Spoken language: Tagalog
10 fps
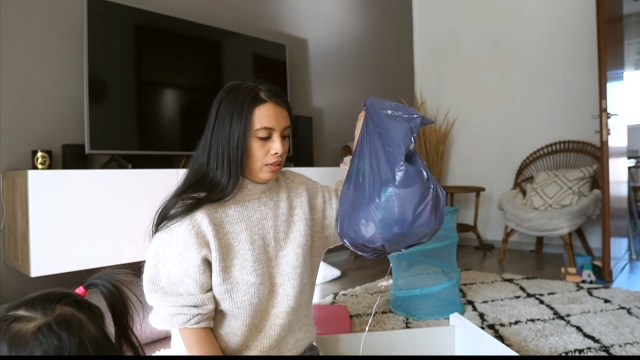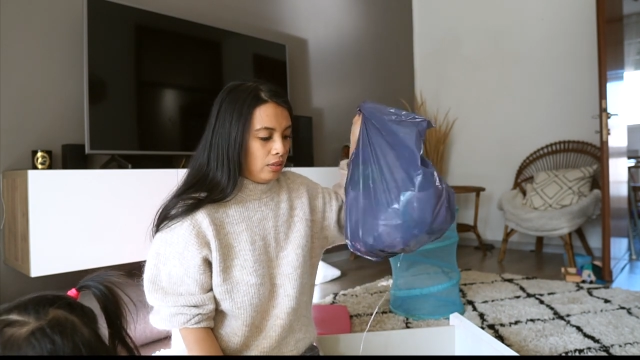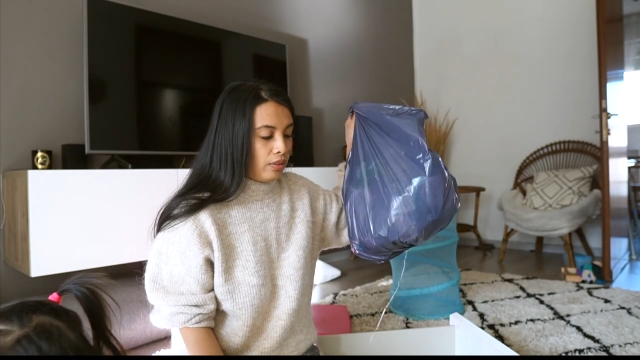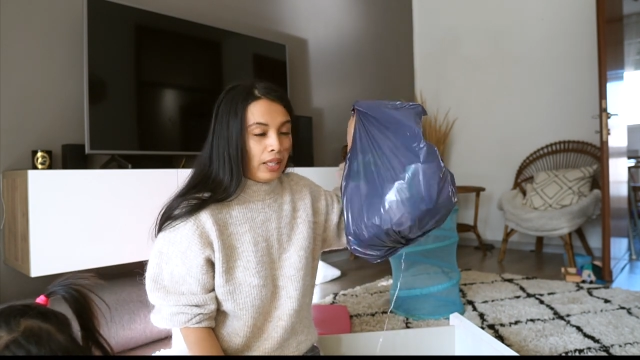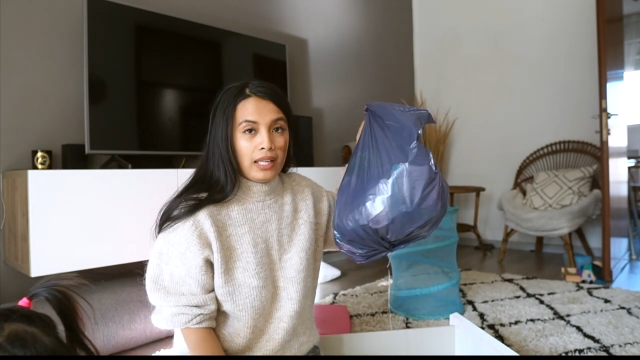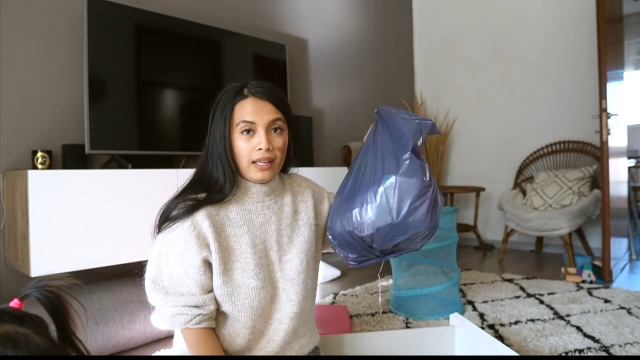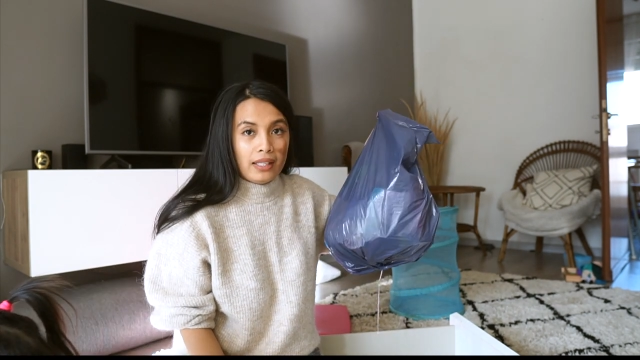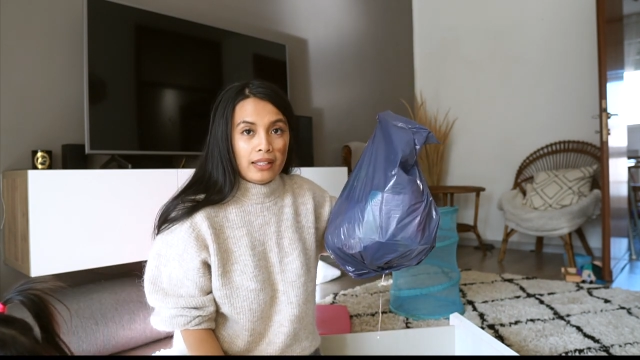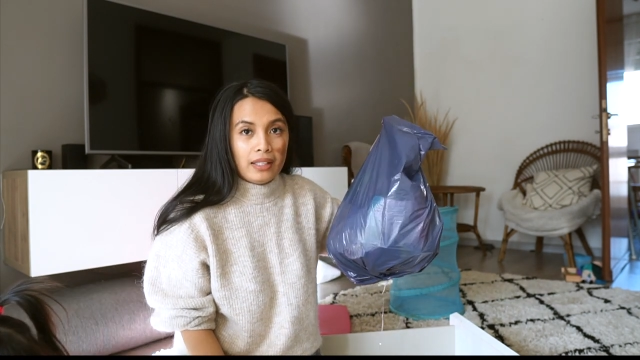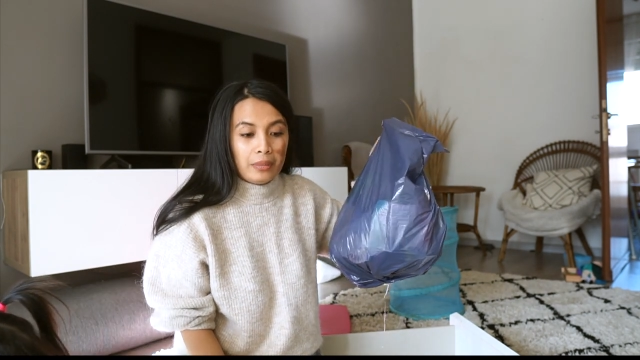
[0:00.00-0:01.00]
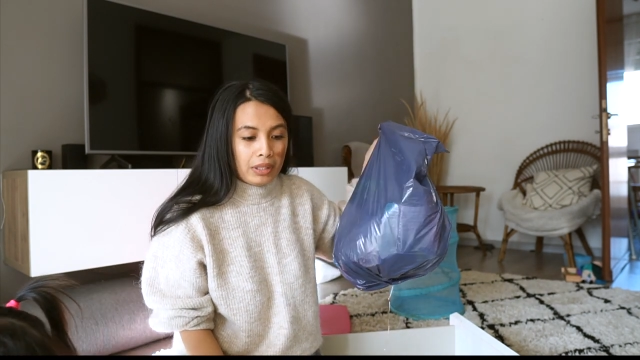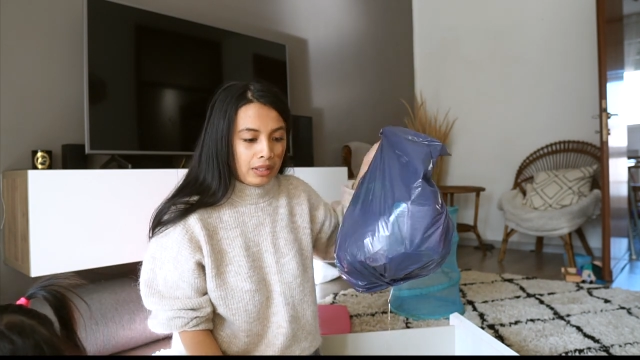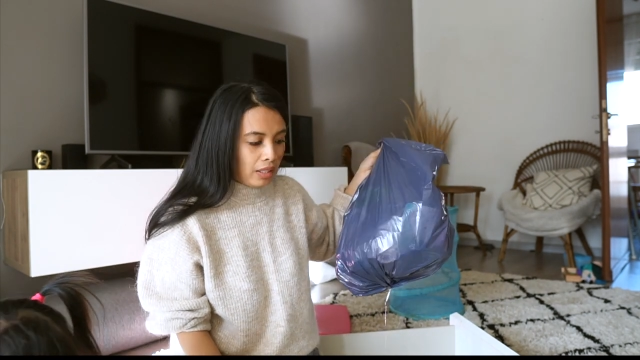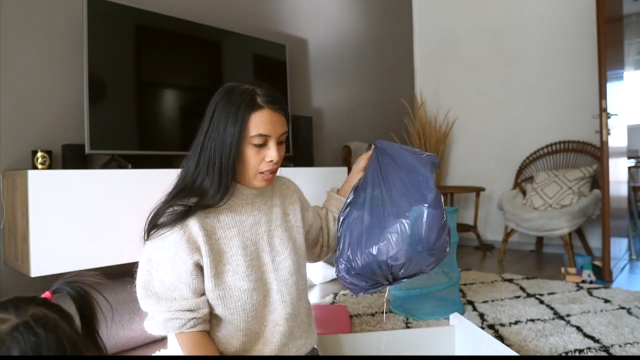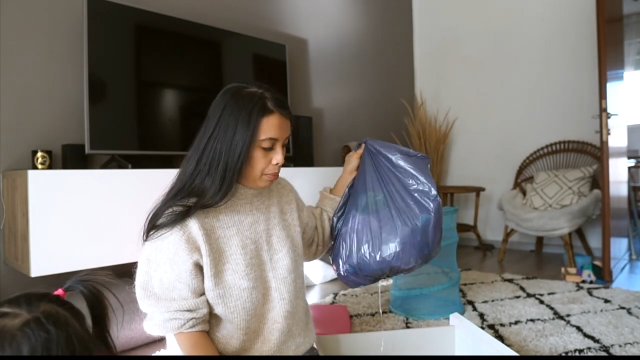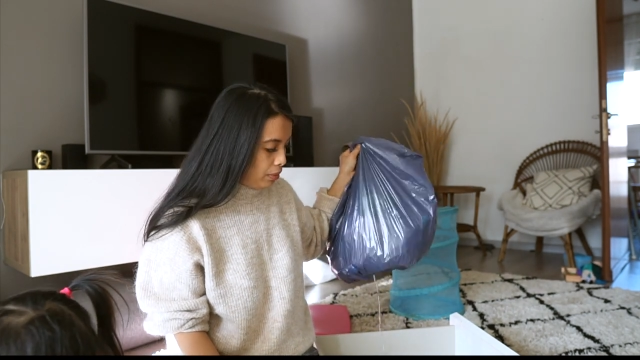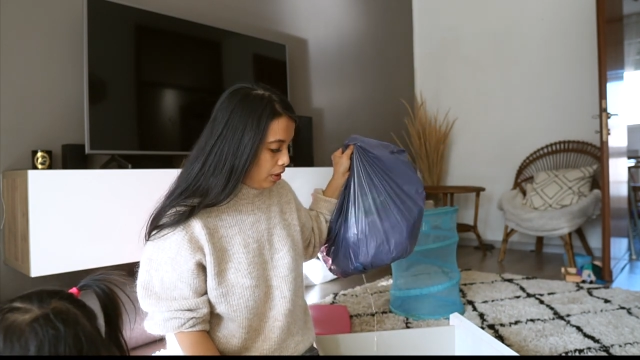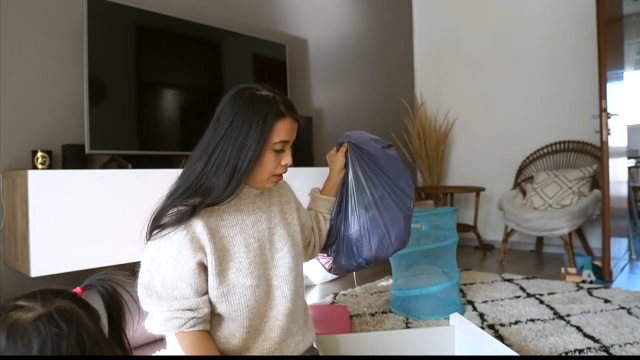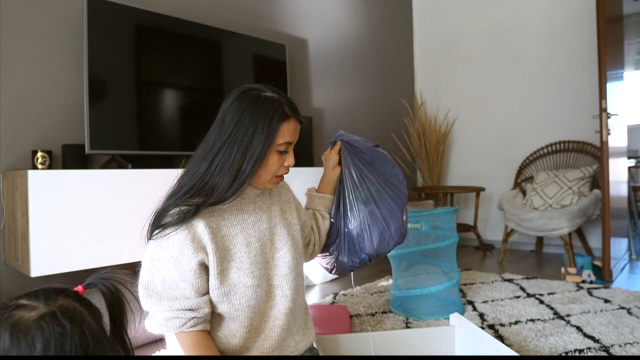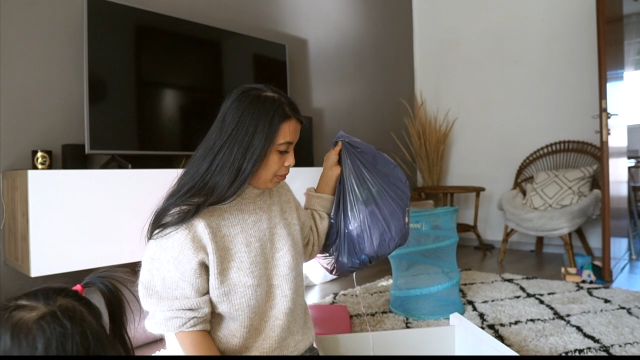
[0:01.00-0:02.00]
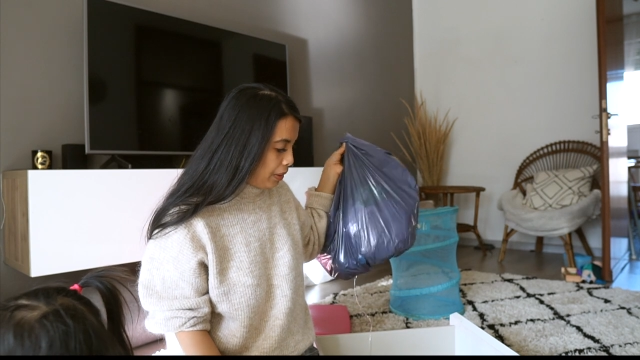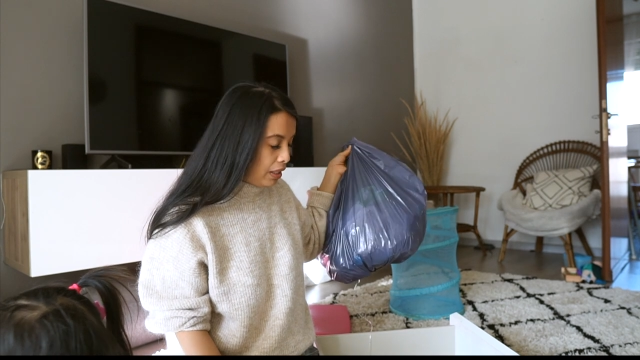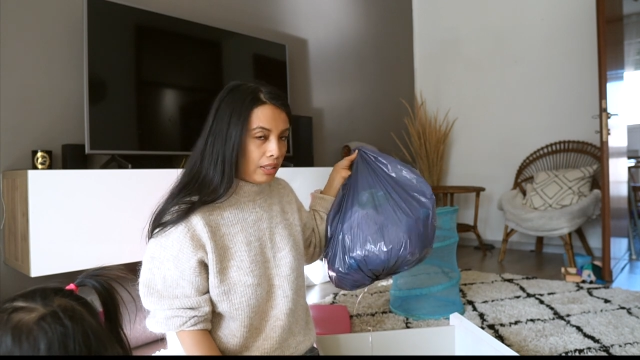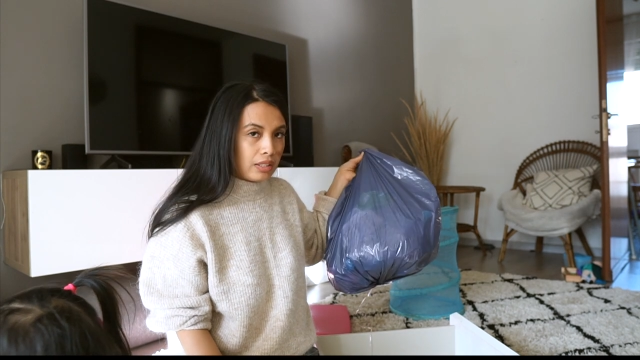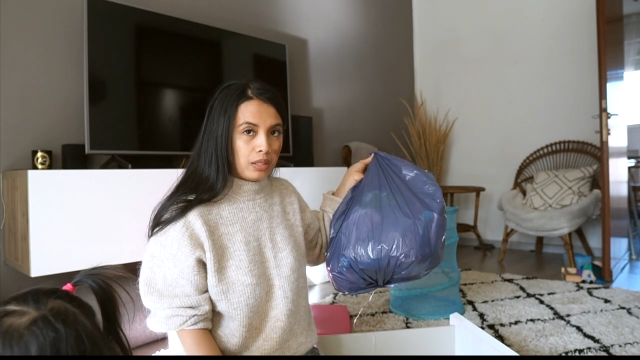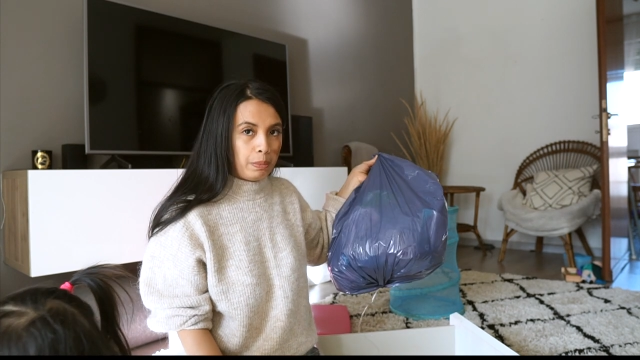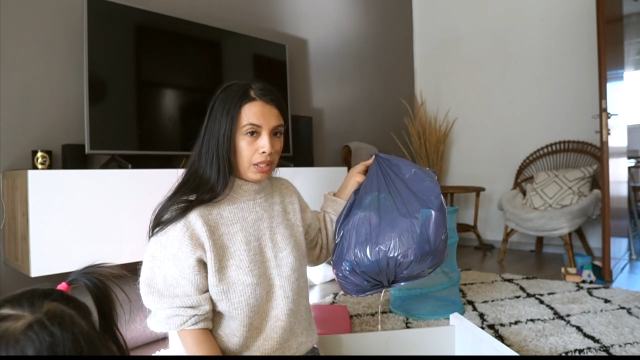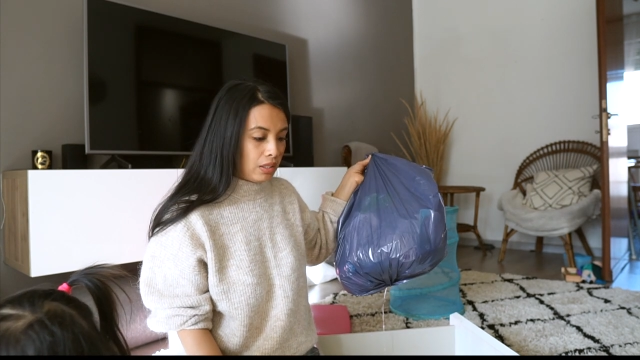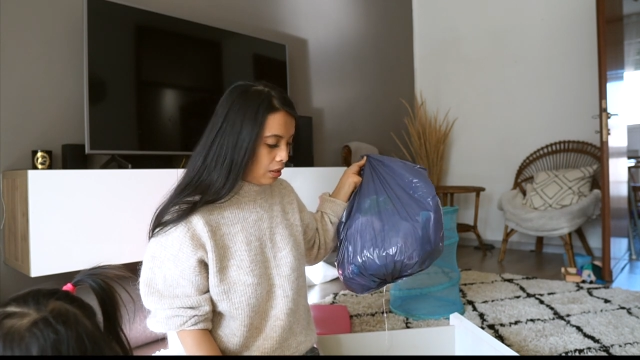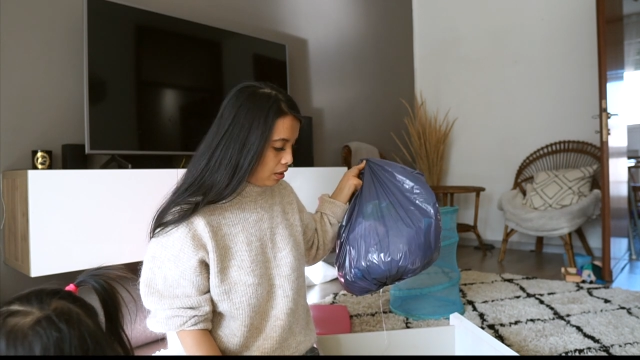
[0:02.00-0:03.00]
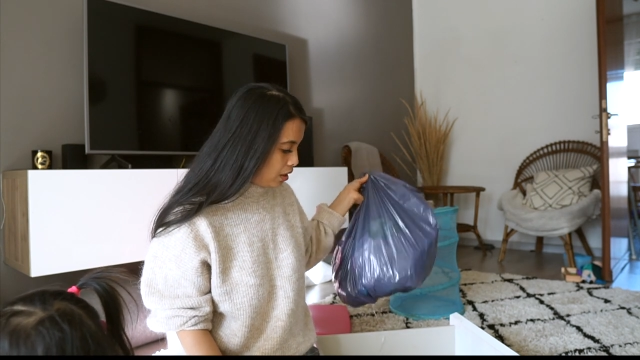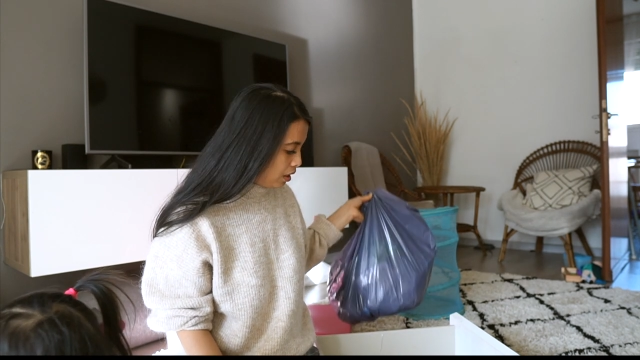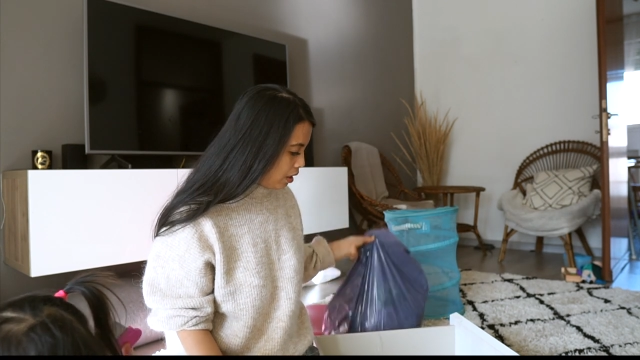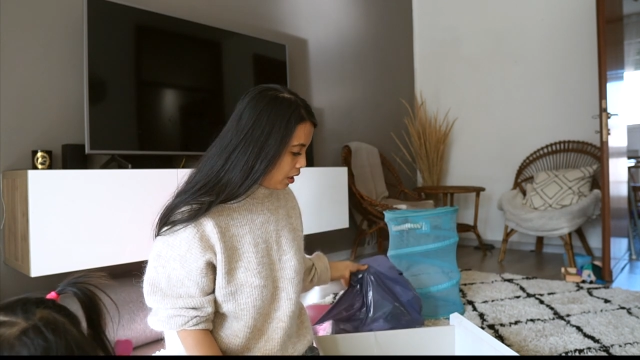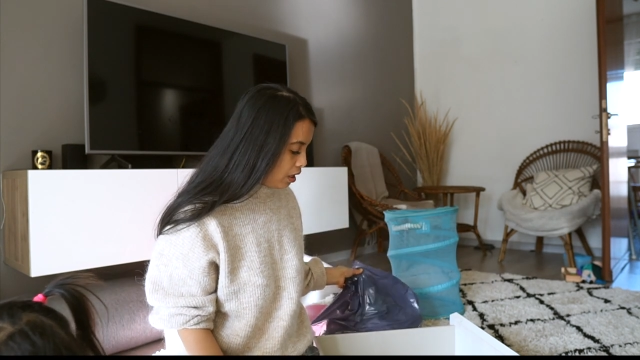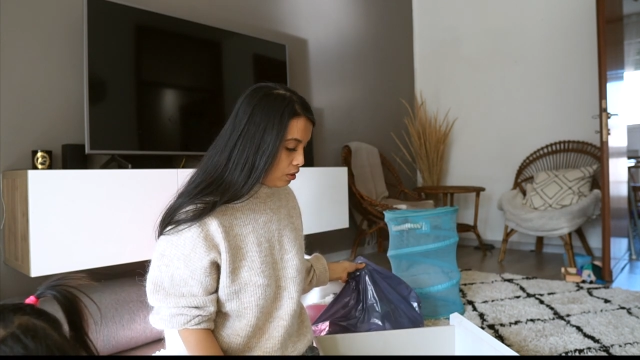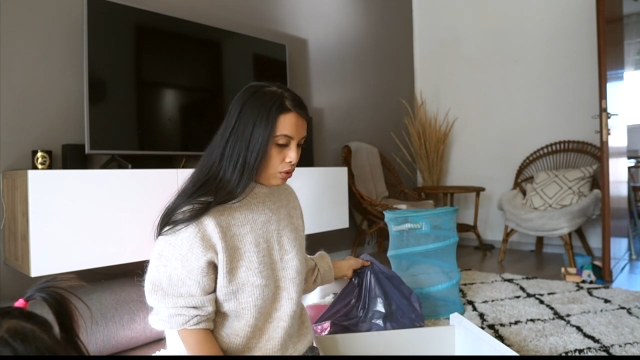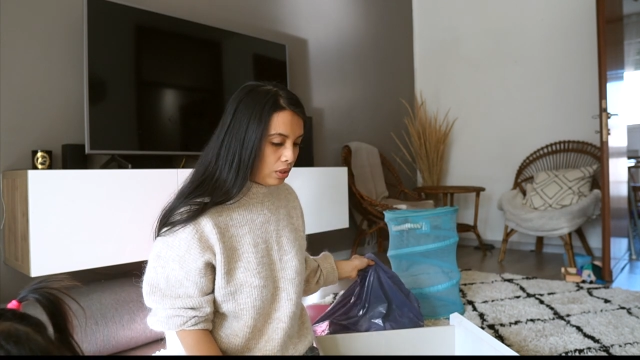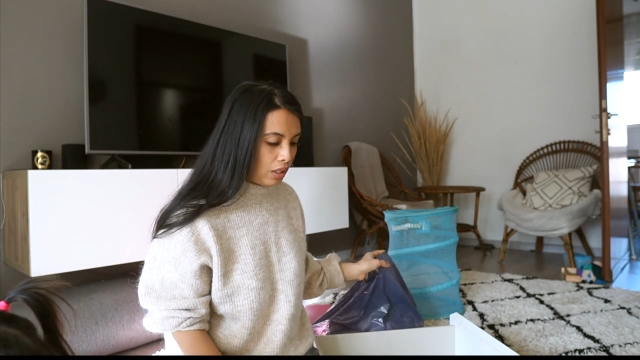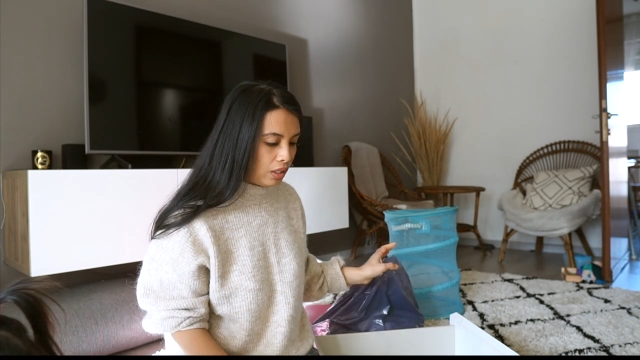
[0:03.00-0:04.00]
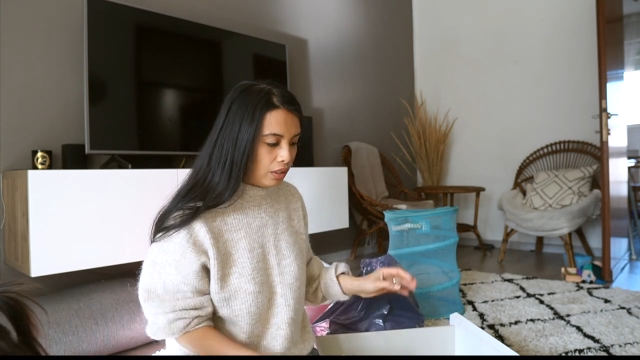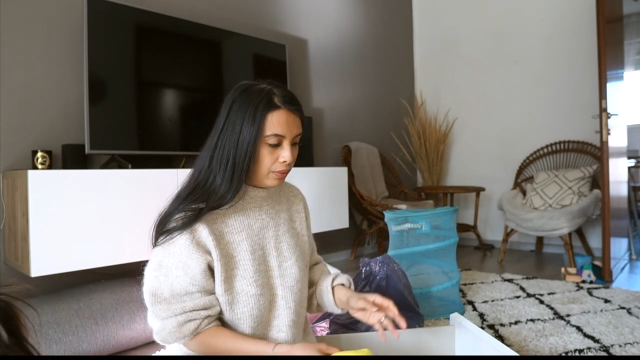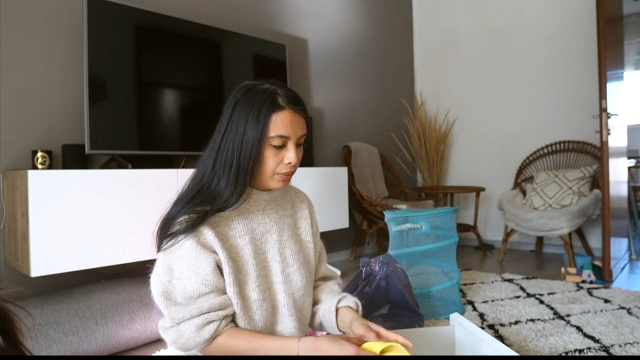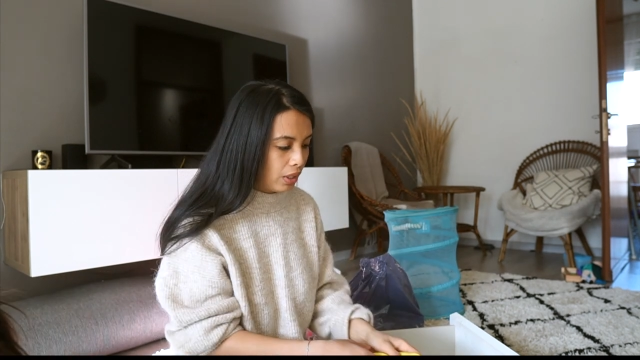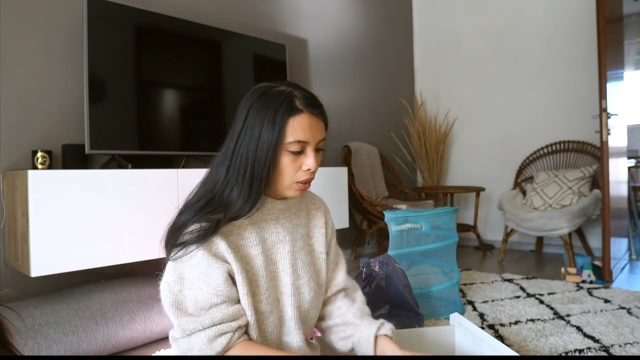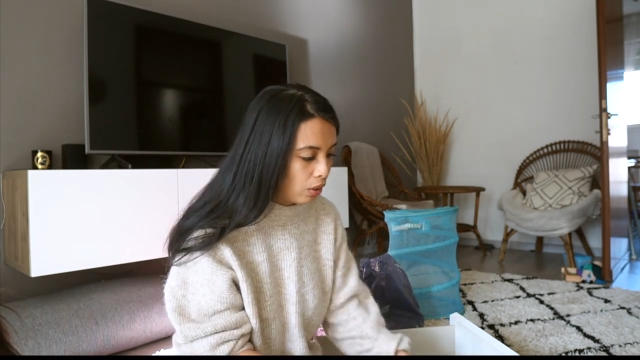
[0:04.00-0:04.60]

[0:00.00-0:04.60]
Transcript: so kailangan na namin itapon. Ang laki pala ng space na na ano niya, na